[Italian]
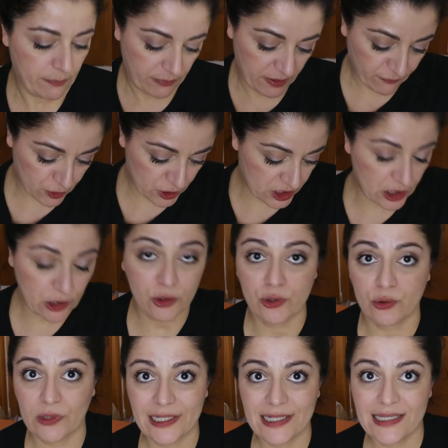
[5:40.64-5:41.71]
mi forzerò
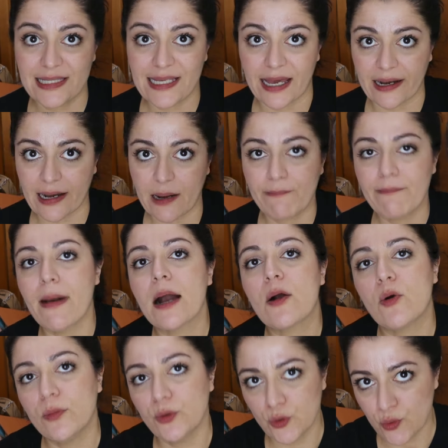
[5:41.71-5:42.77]
di utilizzarla ma
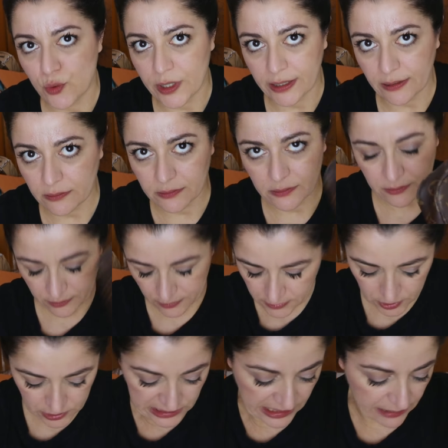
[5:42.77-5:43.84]
comunque
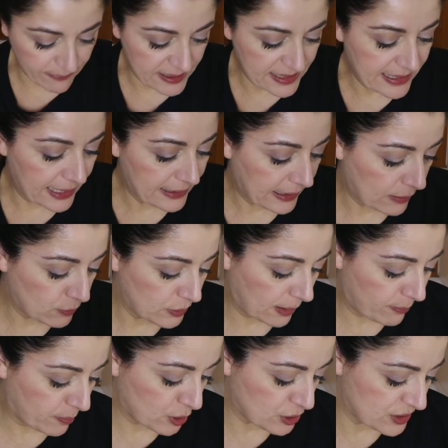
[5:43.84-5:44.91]
non sarebbe stata
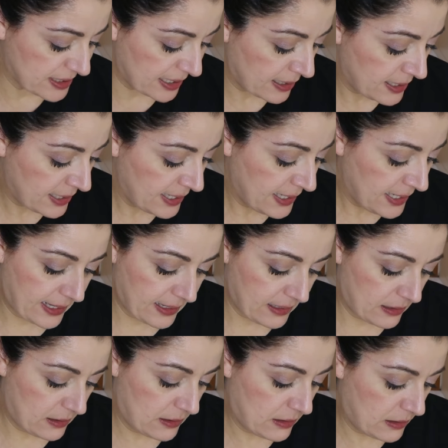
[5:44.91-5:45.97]
una borsa che
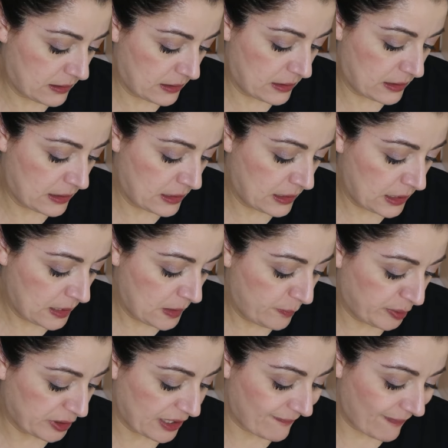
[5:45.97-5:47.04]

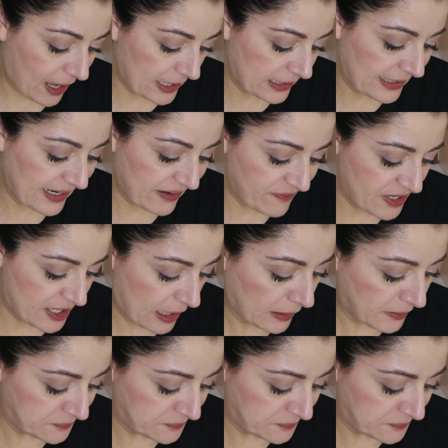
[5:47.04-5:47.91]
poteva andare via